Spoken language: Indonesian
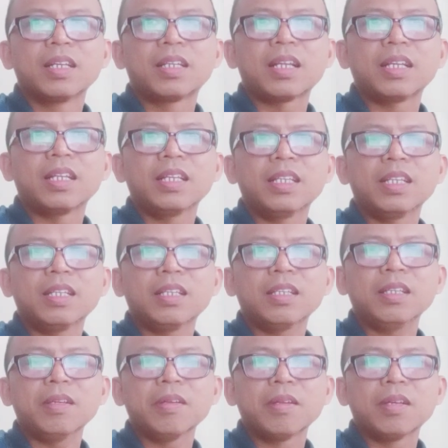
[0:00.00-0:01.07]
Dan
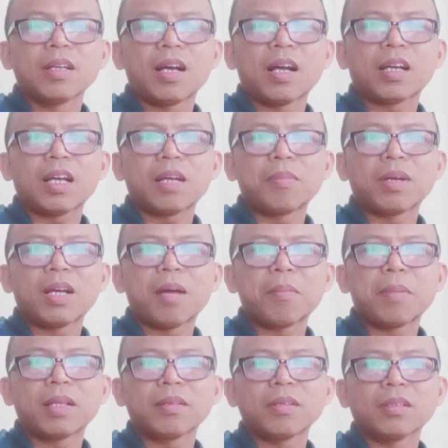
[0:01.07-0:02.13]
ini akan
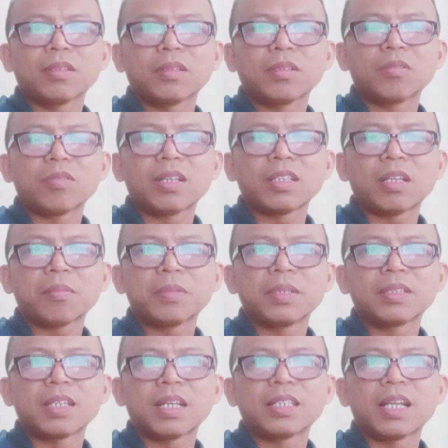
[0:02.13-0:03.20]
menghambat e, uang yang
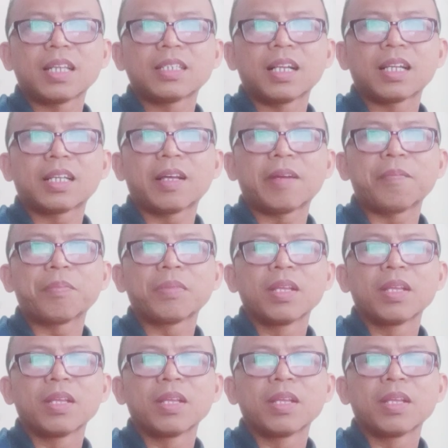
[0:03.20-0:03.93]
bisa dihasilkan.